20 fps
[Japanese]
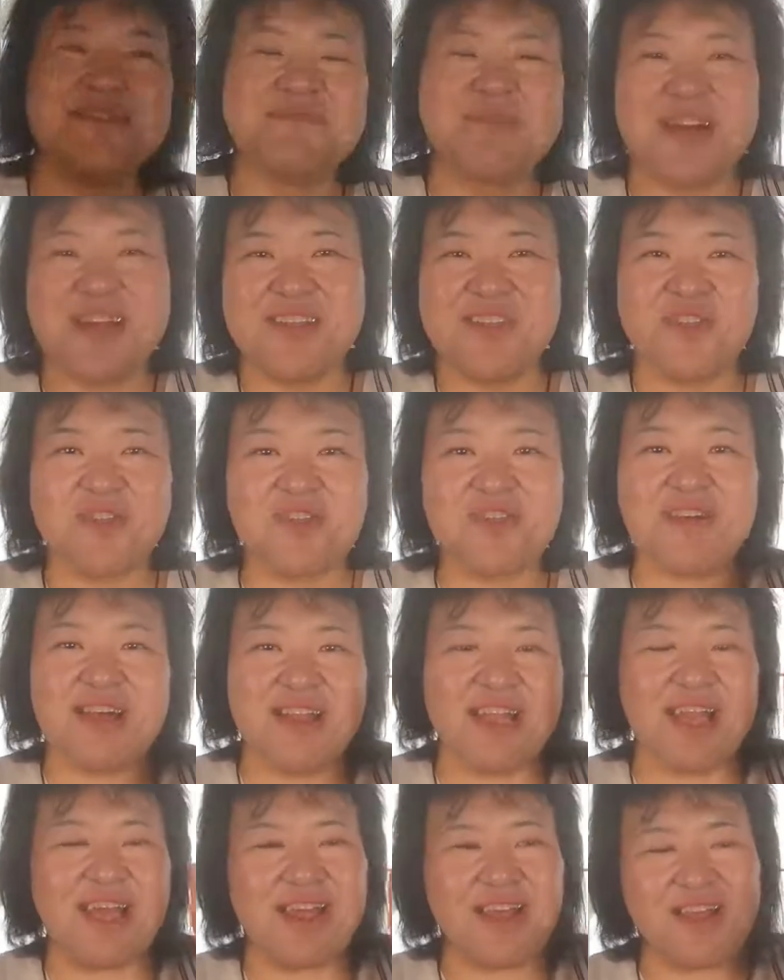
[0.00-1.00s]
まあ、1つは
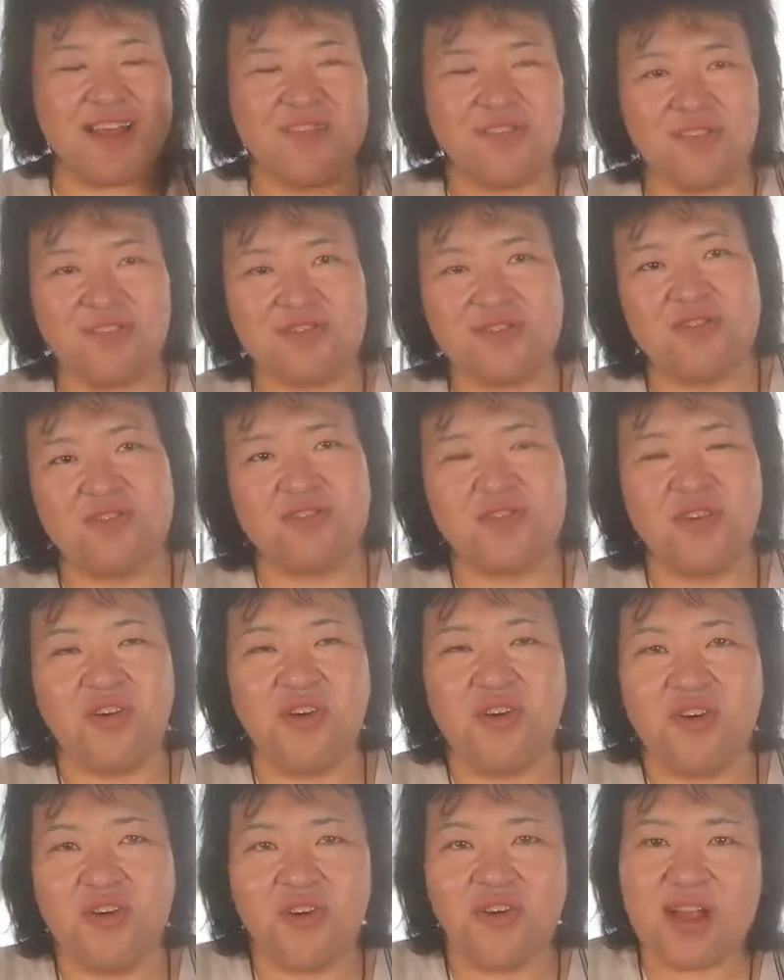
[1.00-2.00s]
ね、あの、えー、
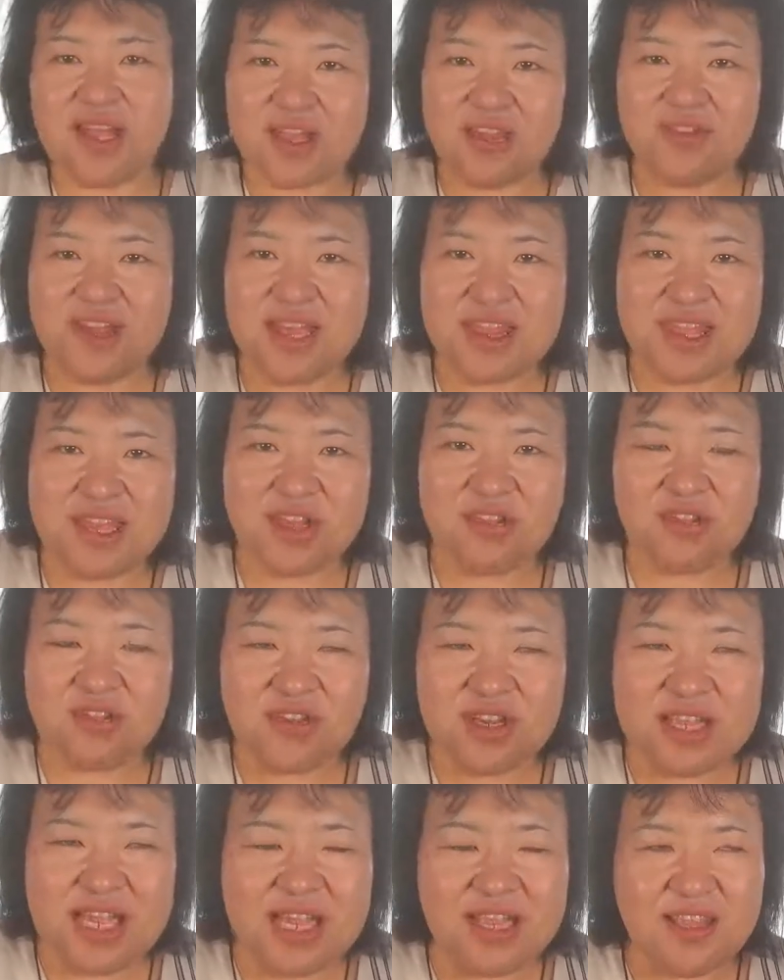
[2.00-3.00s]
と、お金のない世界を
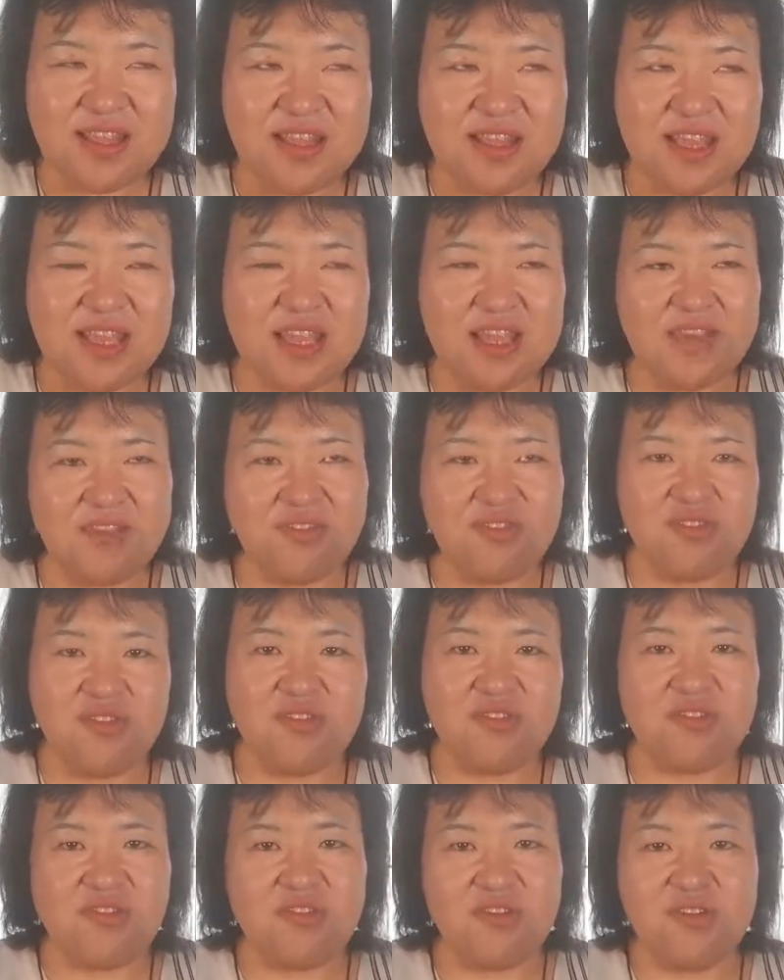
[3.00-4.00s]
作りたいって
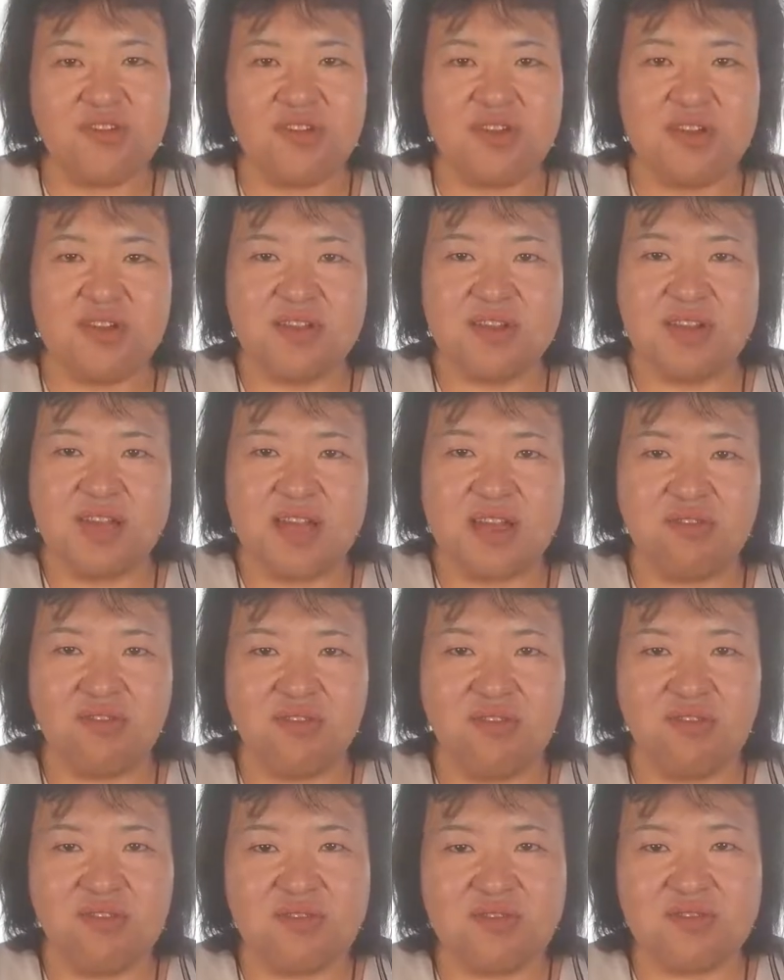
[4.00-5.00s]
いう、あ
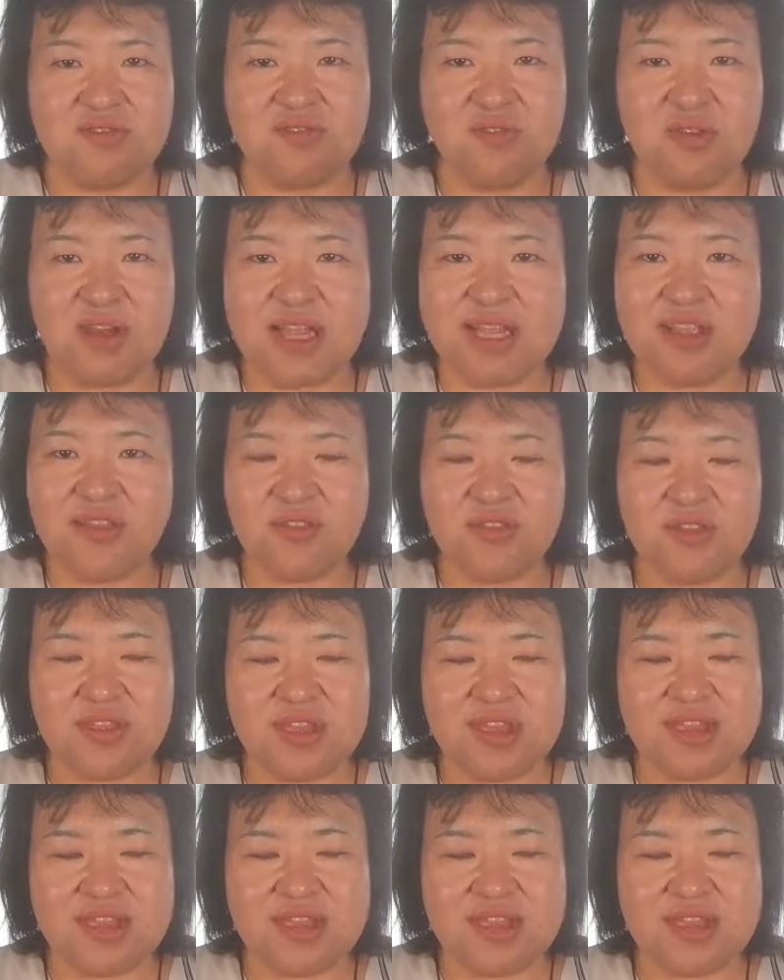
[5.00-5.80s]
の、えっ、と、お金の、